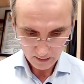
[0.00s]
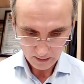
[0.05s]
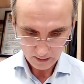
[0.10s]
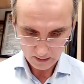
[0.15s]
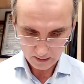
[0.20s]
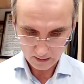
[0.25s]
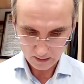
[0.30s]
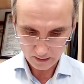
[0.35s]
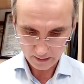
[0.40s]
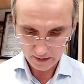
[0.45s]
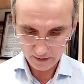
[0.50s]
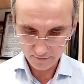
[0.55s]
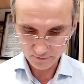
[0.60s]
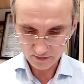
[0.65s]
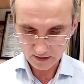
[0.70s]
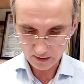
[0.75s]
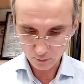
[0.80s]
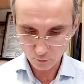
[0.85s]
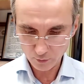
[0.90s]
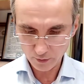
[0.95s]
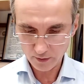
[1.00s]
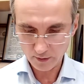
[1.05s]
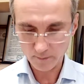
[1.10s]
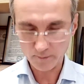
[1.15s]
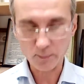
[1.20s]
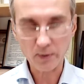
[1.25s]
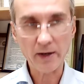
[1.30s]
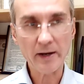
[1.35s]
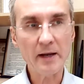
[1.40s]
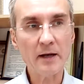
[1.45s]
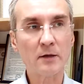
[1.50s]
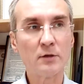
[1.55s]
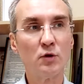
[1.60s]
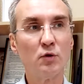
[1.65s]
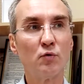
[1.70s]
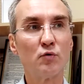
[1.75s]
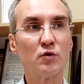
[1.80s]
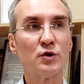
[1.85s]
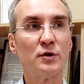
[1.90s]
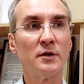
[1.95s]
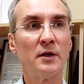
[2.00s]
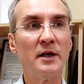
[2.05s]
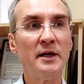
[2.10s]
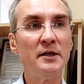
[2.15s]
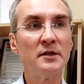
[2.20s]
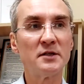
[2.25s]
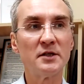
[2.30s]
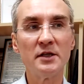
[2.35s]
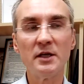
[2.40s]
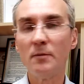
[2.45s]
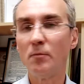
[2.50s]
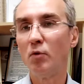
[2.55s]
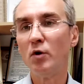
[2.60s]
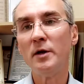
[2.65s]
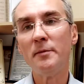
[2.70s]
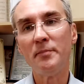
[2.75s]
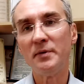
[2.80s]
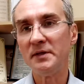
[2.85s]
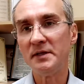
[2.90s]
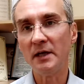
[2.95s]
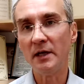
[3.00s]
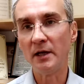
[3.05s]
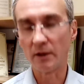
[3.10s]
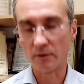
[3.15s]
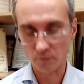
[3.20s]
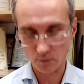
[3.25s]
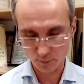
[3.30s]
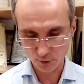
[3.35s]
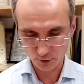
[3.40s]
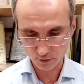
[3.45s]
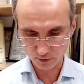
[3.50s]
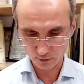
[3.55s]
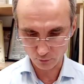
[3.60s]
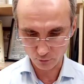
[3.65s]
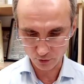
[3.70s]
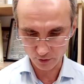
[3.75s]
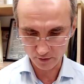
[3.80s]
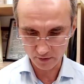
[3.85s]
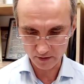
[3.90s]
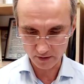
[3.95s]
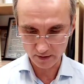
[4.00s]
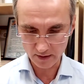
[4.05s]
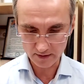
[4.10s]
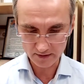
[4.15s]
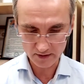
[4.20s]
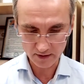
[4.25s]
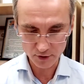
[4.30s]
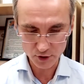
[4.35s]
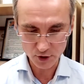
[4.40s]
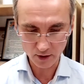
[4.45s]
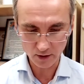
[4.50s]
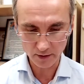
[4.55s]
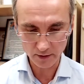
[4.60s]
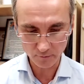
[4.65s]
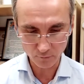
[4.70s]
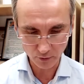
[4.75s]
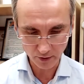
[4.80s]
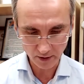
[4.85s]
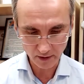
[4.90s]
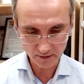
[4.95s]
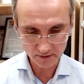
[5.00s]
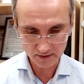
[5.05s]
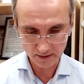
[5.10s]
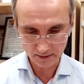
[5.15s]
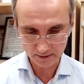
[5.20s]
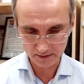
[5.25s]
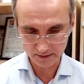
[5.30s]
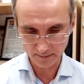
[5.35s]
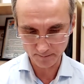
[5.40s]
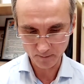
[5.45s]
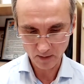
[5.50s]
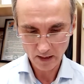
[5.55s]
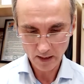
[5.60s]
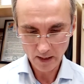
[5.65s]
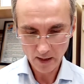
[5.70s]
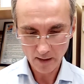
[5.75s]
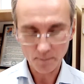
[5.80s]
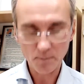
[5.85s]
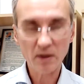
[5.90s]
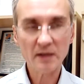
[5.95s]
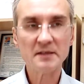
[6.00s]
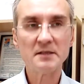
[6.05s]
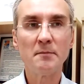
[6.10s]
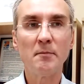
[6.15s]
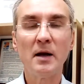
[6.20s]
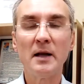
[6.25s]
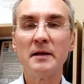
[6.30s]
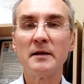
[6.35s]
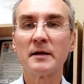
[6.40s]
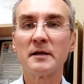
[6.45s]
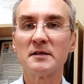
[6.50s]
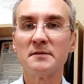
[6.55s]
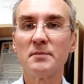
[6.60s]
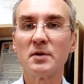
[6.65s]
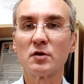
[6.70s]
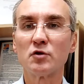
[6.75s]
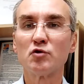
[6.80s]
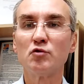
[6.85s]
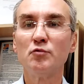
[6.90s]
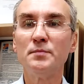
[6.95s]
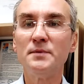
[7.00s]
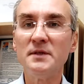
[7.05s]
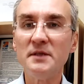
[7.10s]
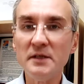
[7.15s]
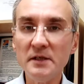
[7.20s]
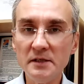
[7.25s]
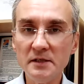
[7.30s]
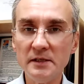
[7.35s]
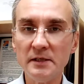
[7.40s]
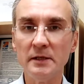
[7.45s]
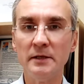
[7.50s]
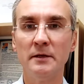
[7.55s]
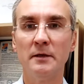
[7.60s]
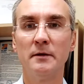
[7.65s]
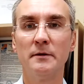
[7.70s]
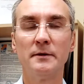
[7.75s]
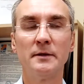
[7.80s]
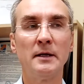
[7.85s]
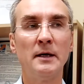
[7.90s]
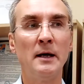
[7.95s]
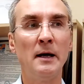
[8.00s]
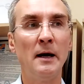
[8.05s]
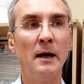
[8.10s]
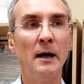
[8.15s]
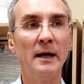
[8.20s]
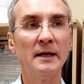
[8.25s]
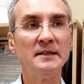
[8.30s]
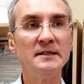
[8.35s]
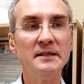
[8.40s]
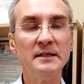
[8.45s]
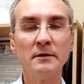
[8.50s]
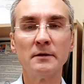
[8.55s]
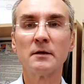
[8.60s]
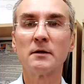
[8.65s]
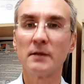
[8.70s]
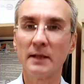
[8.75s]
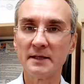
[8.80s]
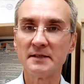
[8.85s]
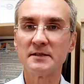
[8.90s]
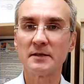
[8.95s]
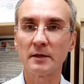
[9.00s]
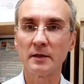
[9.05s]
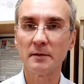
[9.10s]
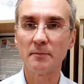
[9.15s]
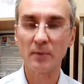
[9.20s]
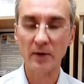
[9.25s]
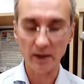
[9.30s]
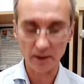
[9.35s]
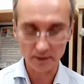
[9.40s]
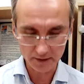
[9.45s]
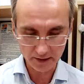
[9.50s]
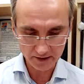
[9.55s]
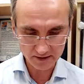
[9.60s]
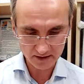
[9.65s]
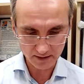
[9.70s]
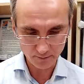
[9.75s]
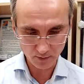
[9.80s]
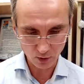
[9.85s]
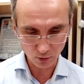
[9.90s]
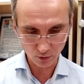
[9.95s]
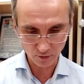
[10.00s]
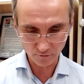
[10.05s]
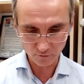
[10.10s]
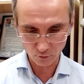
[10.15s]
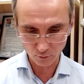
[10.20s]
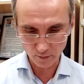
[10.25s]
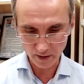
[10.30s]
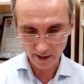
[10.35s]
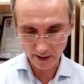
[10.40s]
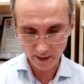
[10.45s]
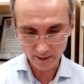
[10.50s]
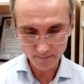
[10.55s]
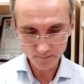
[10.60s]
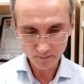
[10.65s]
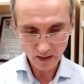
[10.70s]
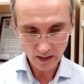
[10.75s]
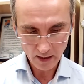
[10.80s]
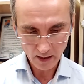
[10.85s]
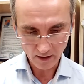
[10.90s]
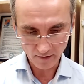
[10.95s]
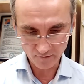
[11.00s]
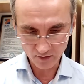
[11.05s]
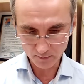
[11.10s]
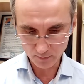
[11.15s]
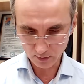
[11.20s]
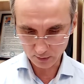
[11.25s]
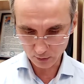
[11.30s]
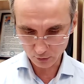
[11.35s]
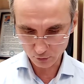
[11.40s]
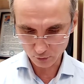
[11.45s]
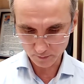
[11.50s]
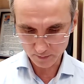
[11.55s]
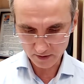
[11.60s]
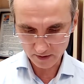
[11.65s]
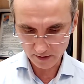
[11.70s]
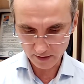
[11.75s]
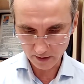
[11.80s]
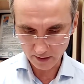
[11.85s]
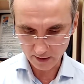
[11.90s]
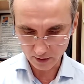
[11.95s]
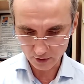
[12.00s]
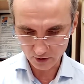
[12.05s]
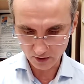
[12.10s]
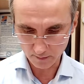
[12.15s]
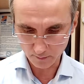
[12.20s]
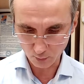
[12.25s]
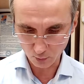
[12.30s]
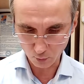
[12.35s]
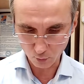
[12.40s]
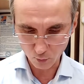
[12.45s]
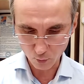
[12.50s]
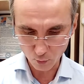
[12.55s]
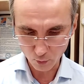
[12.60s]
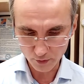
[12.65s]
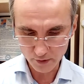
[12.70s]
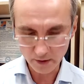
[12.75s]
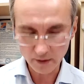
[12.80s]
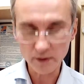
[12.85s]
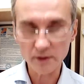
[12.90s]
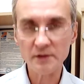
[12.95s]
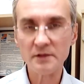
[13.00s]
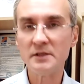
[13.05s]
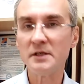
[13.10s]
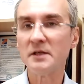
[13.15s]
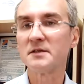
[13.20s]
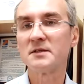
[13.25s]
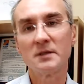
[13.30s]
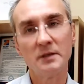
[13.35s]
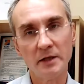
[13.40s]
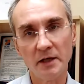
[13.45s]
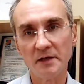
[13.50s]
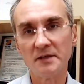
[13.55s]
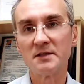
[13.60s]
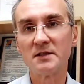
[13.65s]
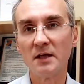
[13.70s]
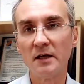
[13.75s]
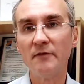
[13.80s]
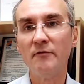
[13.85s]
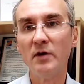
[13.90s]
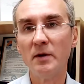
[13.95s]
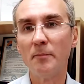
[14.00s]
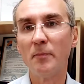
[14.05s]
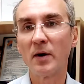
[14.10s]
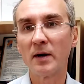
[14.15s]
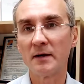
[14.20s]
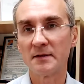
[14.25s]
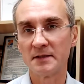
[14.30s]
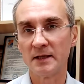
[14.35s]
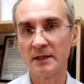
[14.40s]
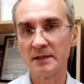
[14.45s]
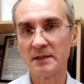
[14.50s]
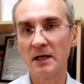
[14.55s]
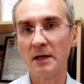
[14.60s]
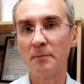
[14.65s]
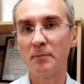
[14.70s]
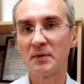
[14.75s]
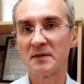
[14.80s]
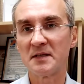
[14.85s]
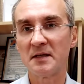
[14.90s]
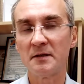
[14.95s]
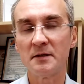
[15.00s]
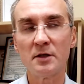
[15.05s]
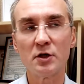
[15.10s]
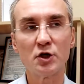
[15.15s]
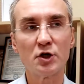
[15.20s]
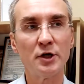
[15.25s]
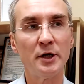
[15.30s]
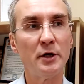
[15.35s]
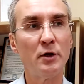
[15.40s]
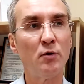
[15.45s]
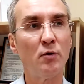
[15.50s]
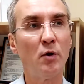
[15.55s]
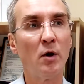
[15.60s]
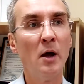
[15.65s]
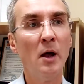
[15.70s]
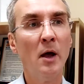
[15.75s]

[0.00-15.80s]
а, и второе, проект должен длиться не более пяти лет в общей сложности да, с начала его реализации. Максимальный размер субсидии на один кластерный проект 300 миллионов рублей. Выплата субсидий каждое полугодие. Естественно, есть целевые показатели по соотношению